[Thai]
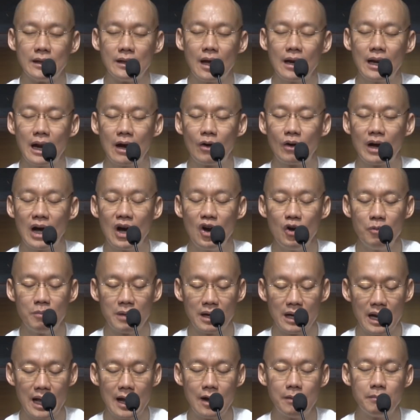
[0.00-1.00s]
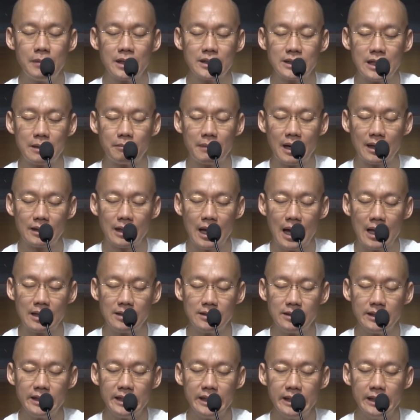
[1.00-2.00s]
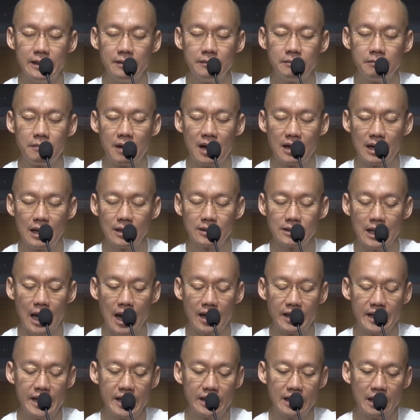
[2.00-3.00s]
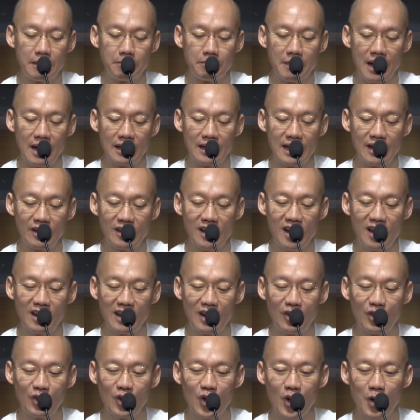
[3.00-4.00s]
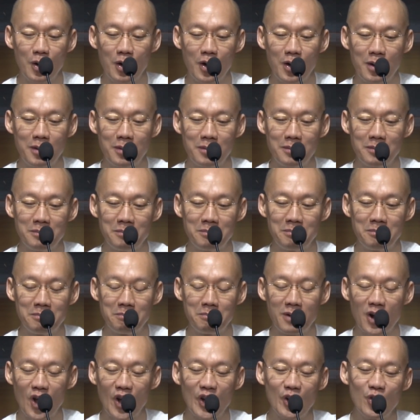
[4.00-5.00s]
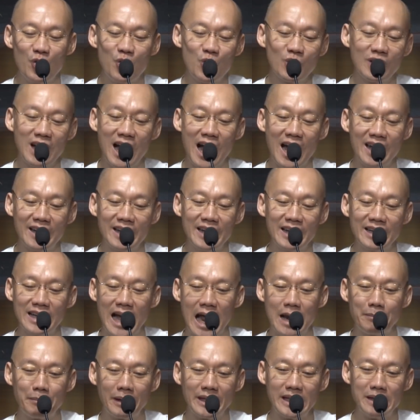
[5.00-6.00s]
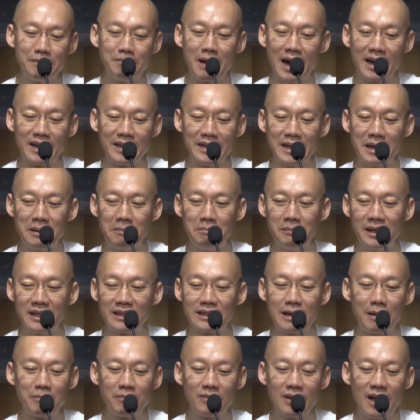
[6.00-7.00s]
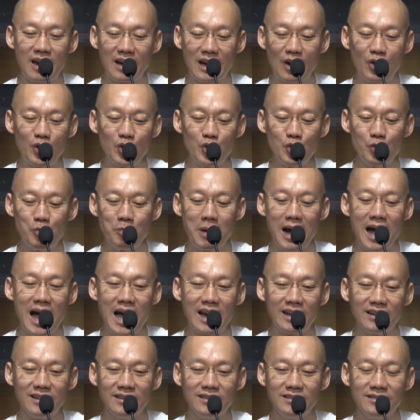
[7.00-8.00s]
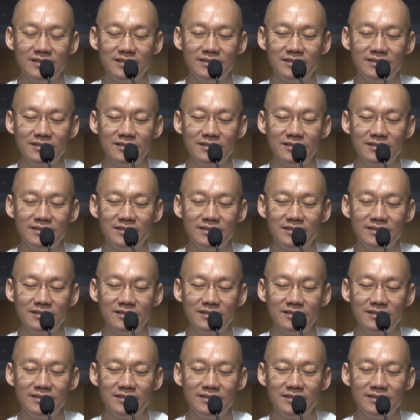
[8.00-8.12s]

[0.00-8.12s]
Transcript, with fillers: แต่ถ้าเราเข้ามาแล้วมาสมาทานศีล มารักษาเนคขมมาแล้วแล้วเราก็ปล่อยโอกาสให้การปฏิบัติเนี่ยเหมือนกับเราอยู่บ้าน